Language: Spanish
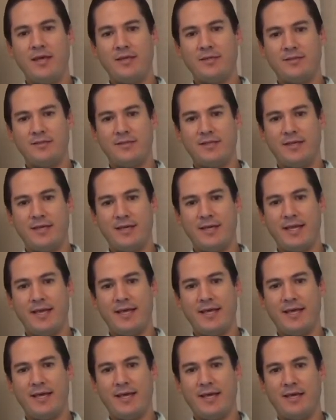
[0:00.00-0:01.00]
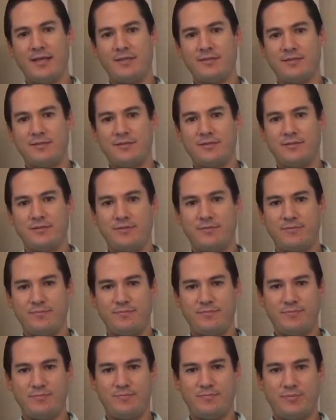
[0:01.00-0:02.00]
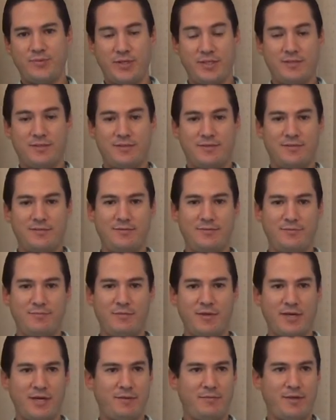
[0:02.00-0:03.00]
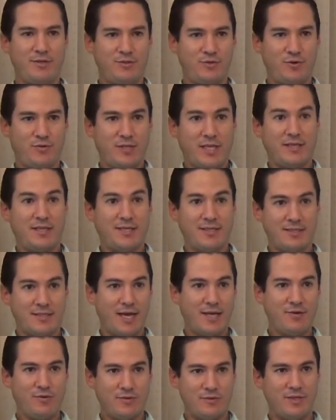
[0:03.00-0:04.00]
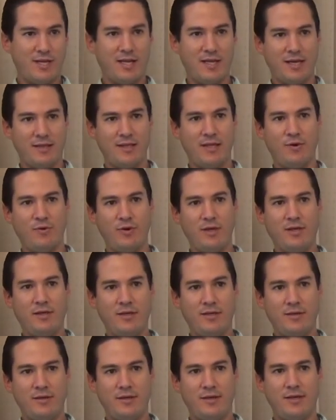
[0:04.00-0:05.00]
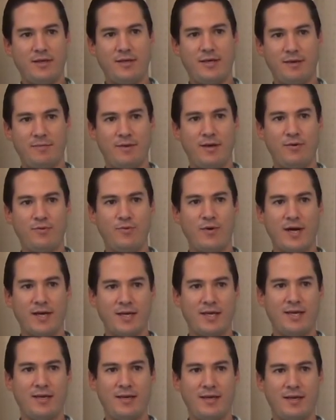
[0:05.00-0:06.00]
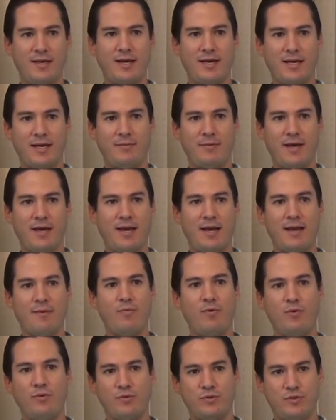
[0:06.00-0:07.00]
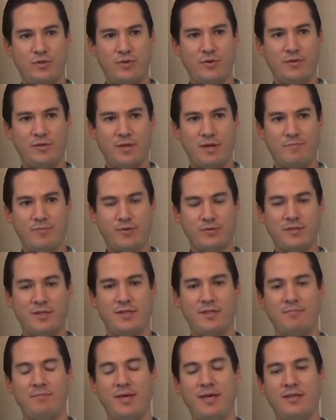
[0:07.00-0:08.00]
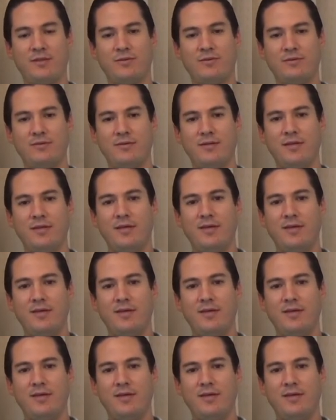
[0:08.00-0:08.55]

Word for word: Este, es pues mi revisión de tres años el día de hoy, que vengo a que, a que vea la evolución del procedimiento.